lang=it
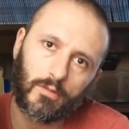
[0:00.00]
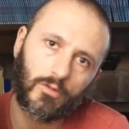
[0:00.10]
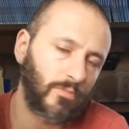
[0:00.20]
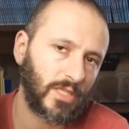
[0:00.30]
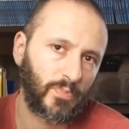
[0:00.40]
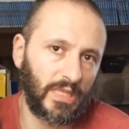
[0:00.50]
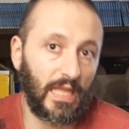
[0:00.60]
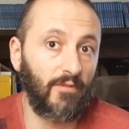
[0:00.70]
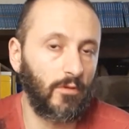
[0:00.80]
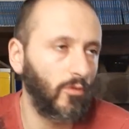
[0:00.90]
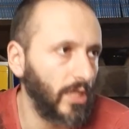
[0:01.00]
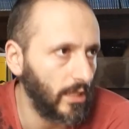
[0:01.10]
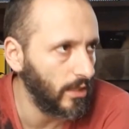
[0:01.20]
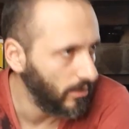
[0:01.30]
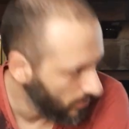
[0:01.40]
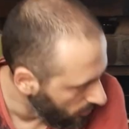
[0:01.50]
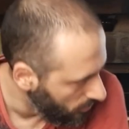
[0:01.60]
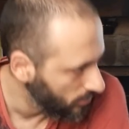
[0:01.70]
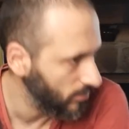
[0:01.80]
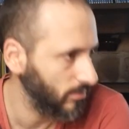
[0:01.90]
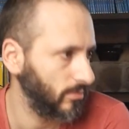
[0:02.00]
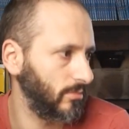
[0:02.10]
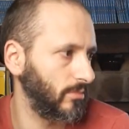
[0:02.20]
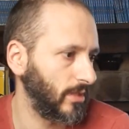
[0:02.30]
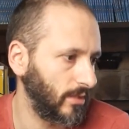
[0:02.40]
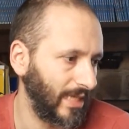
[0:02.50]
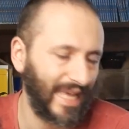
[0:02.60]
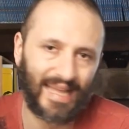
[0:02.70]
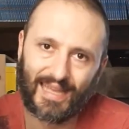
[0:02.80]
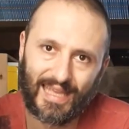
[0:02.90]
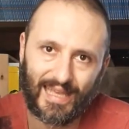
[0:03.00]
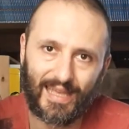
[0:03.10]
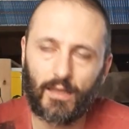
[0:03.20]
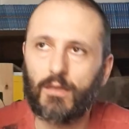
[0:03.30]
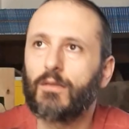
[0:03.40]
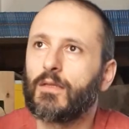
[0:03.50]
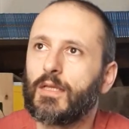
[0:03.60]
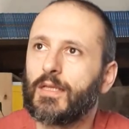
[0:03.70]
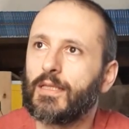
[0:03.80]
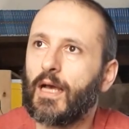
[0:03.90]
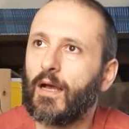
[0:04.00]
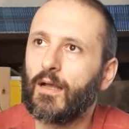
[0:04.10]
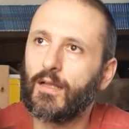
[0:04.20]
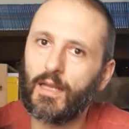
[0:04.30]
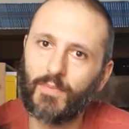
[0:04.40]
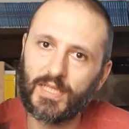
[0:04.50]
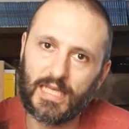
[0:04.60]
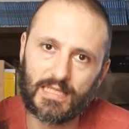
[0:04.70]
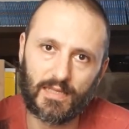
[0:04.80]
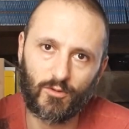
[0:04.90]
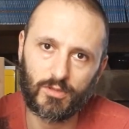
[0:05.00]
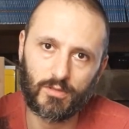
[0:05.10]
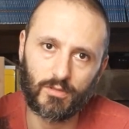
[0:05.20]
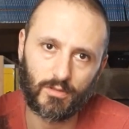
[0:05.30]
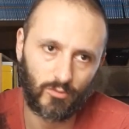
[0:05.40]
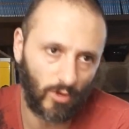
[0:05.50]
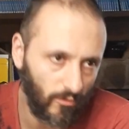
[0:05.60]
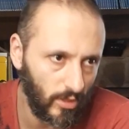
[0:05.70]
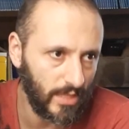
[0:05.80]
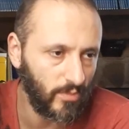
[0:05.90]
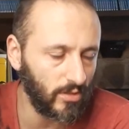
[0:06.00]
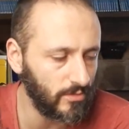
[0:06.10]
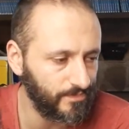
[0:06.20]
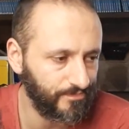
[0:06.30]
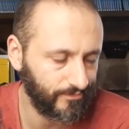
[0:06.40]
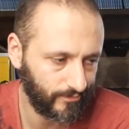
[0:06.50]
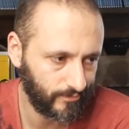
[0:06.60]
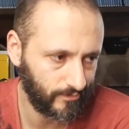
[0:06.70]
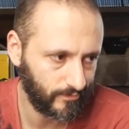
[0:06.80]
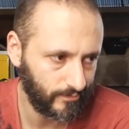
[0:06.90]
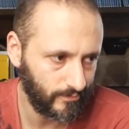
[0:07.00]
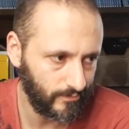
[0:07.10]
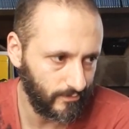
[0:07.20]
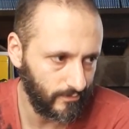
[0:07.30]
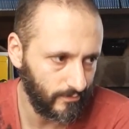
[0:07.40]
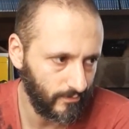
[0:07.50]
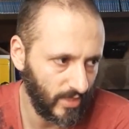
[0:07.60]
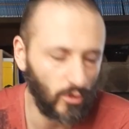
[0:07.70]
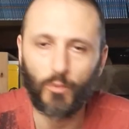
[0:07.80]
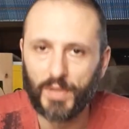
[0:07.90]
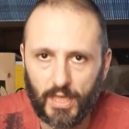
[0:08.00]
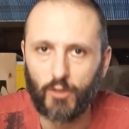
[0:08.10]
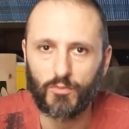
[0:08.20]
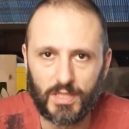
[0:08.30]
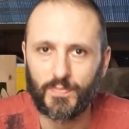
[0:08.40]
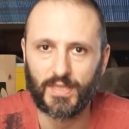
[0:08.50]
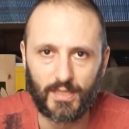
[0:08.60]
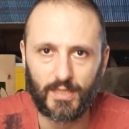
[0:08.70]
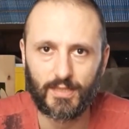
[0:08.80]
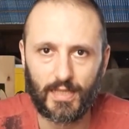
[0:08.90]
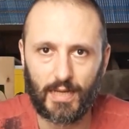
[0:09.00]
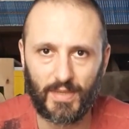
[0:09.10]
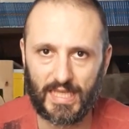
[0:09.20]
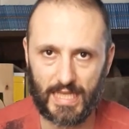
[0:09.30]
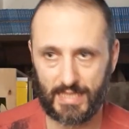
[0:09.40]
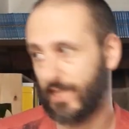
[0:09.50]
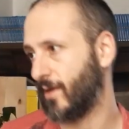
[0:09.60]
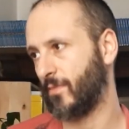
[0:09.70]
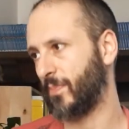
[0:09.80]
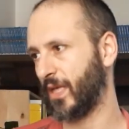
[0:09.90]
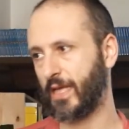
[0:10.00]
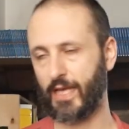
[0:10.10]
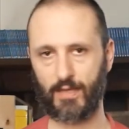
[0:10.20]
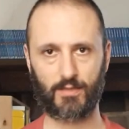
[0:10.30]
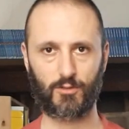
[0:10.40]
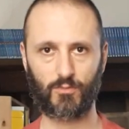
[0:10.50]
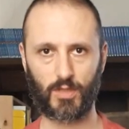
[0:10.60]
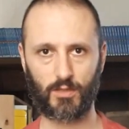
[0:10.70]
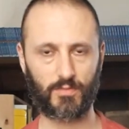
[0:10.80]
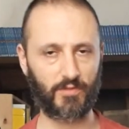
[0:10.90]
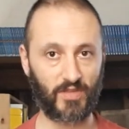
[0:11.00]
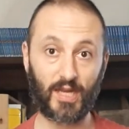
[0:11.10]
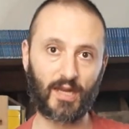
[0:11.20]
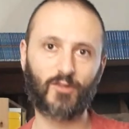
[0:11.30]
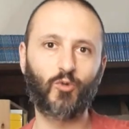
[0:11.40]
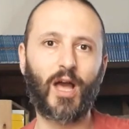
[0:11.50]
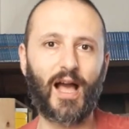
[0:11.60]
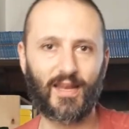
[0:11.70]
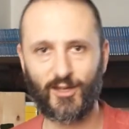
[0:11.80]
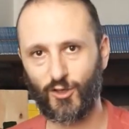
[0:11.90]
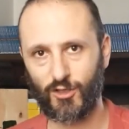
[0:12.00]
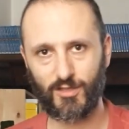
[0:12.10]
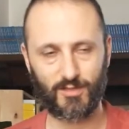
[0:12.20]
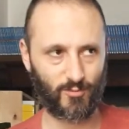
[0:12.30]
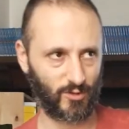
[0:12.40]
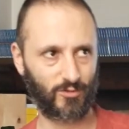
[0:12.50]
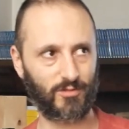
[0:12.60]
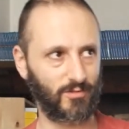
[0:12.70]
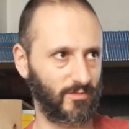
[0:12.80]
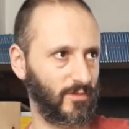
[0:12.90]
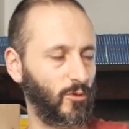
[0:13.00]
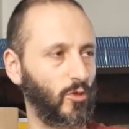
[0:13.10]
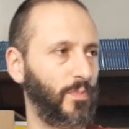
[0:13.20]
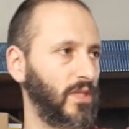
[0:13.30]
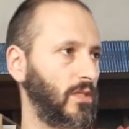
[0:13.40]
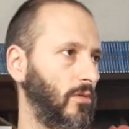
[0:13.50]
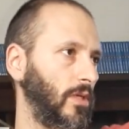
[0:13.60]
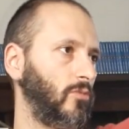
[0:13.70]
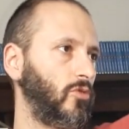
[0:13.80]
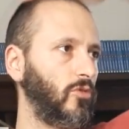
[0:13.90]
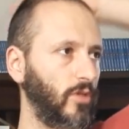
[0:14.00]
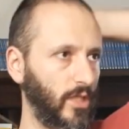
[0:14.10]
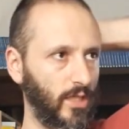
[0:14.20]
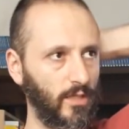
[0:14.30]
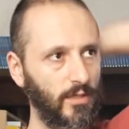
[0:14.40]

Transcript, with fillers: non mi aspettavo quindi granché eh, dalla badessa in questo nuovo libro. Non perché io non mi aspetti niente dalla badessa, ma perché insomma mi viene naturale no? Eh, quando, quando penso a un autore